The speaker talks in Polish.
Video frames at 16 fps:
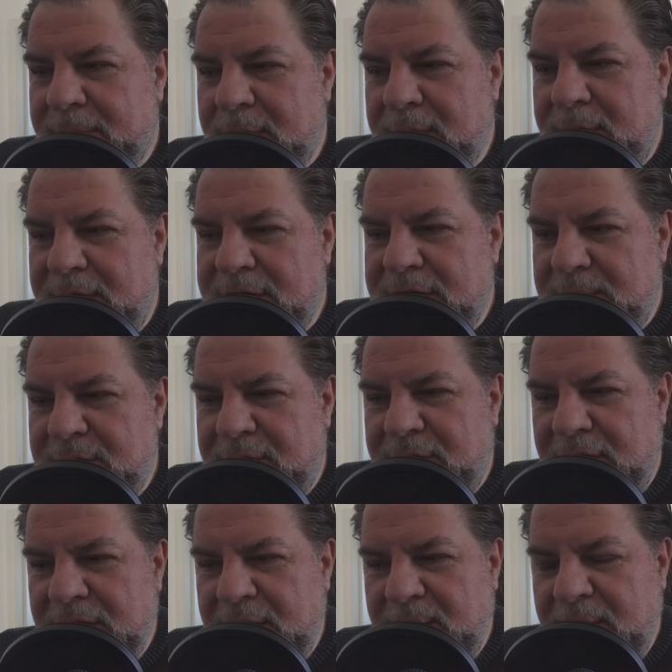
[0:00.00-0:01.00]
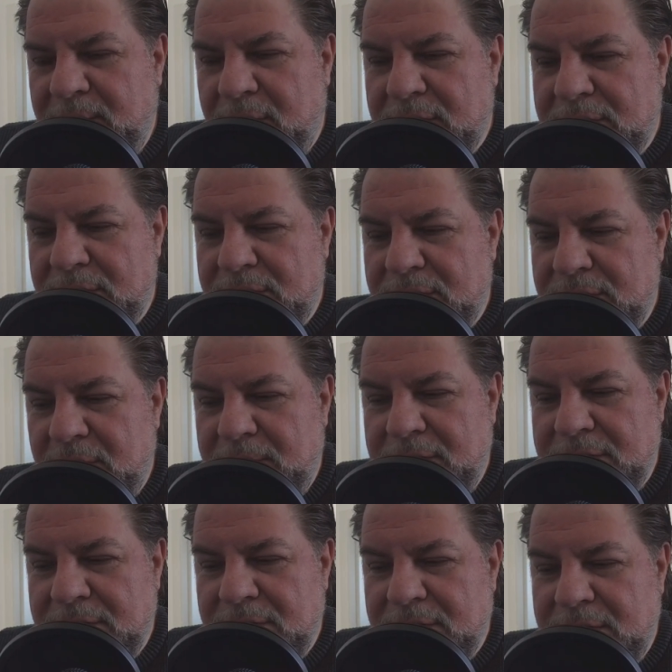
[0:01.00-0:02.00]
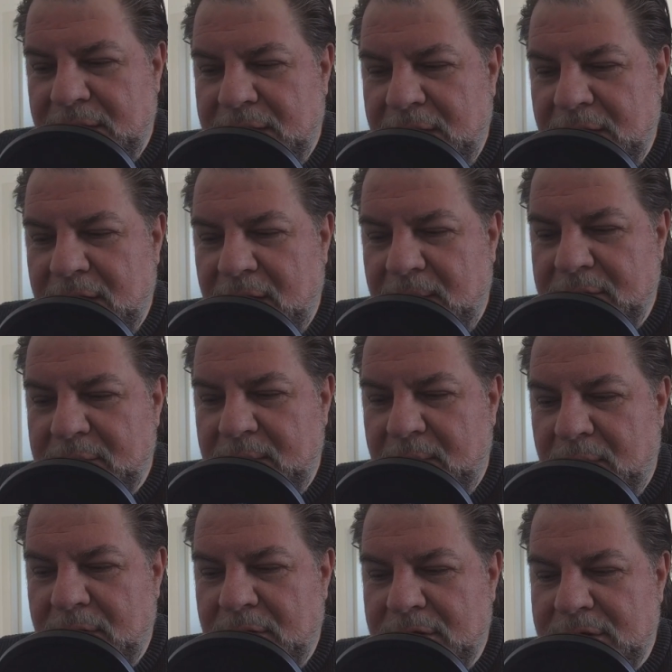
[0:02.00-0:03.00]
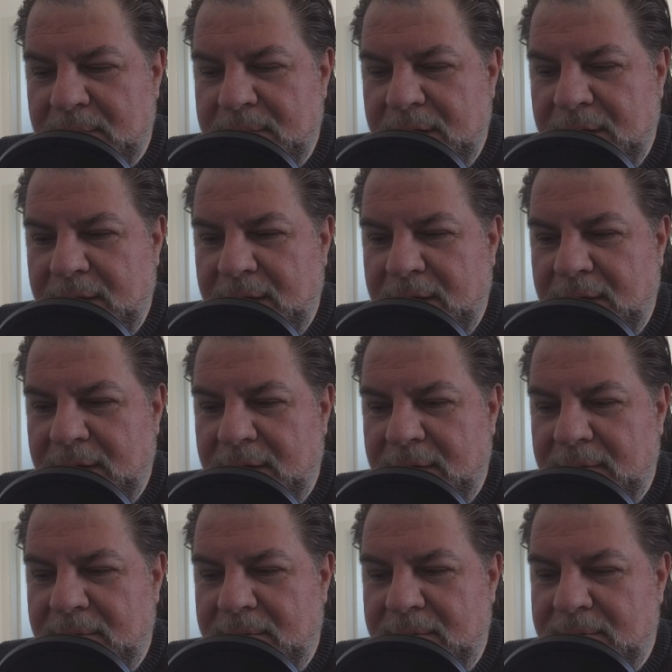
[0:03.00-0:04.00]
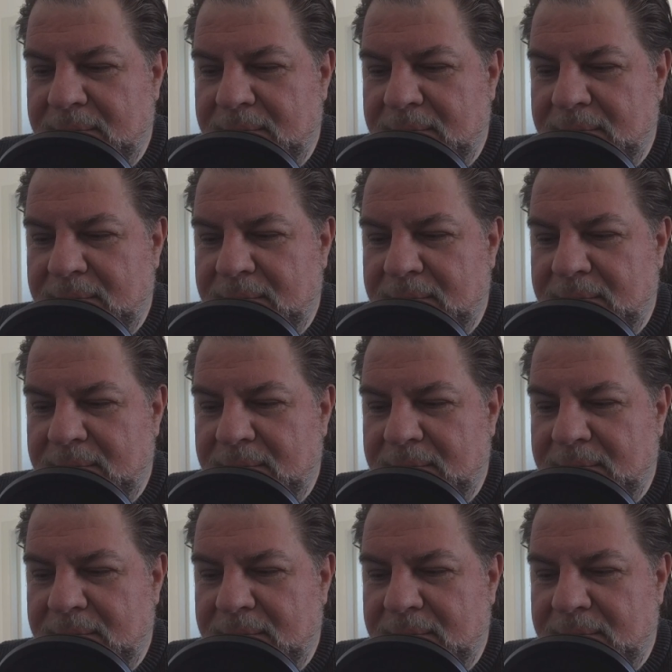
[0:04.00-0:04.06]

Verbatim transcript: Uważam, że fajnie by było coś, zrobić coś takiego, abyśmy mogli sobie e,